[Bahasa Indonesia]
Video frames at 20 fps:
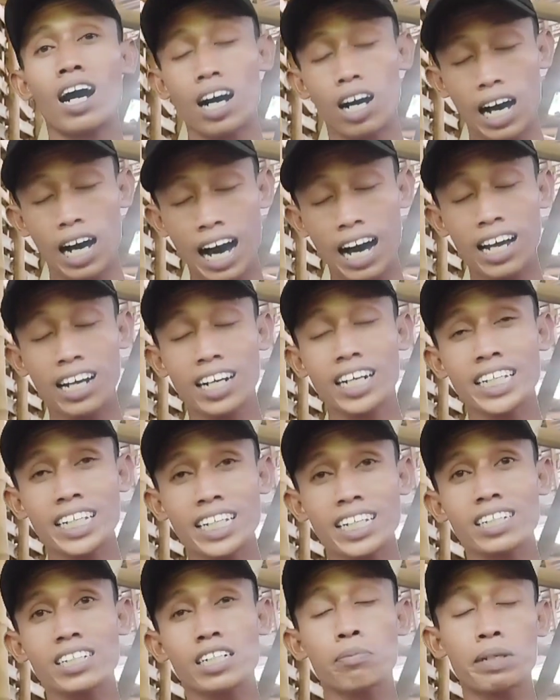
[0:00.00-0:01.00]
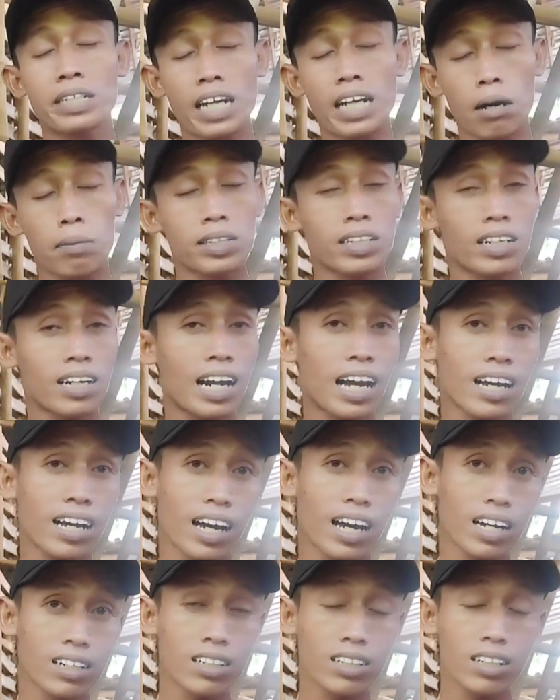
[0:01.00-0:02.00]
ahli di bidang
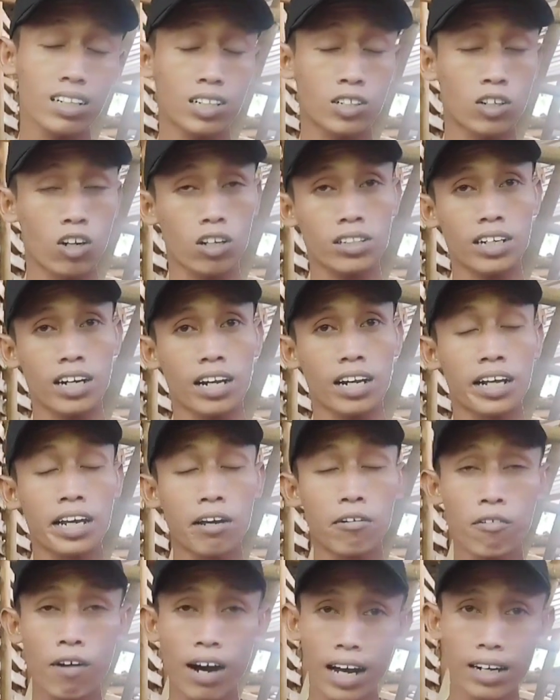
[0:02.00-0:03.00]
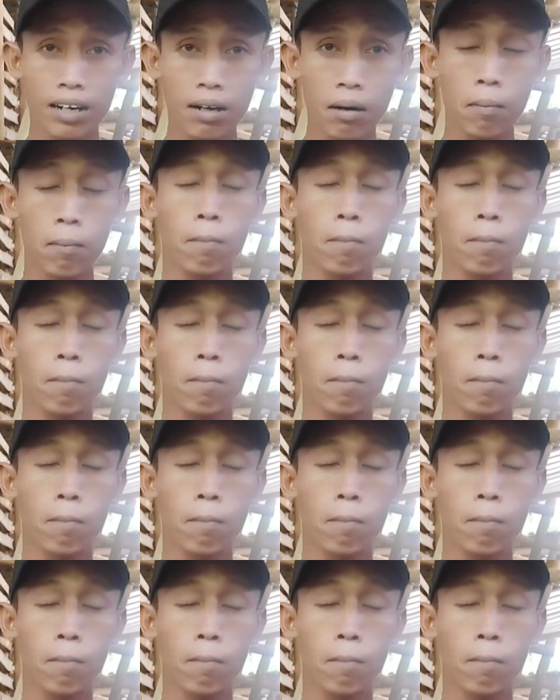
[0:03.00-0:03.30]
peternakan, kedokteran hewan,